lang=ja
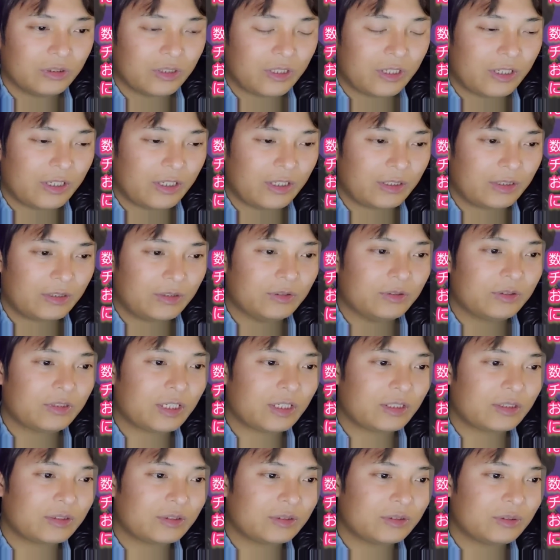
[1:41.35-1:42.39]
えー、
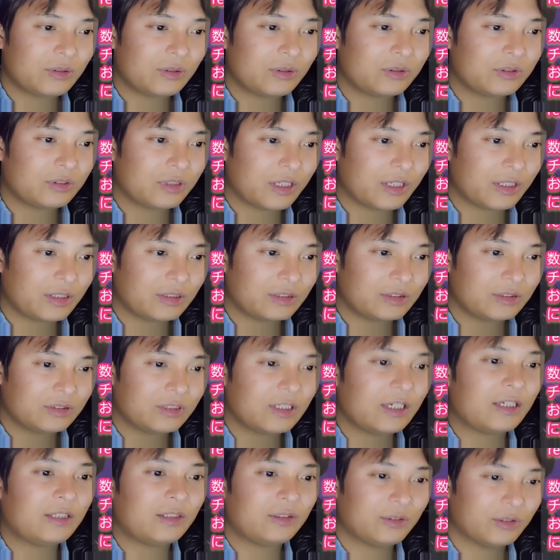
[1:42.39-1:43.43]
900億円ぐ
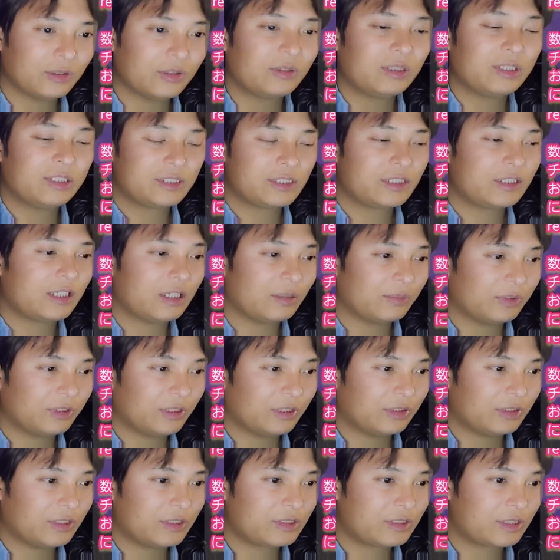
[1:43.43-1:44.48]
らいのイーサリアム
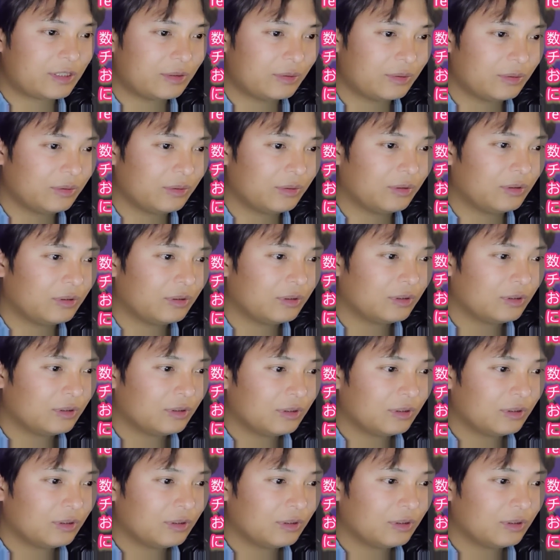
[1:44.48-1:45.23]
なんですけど、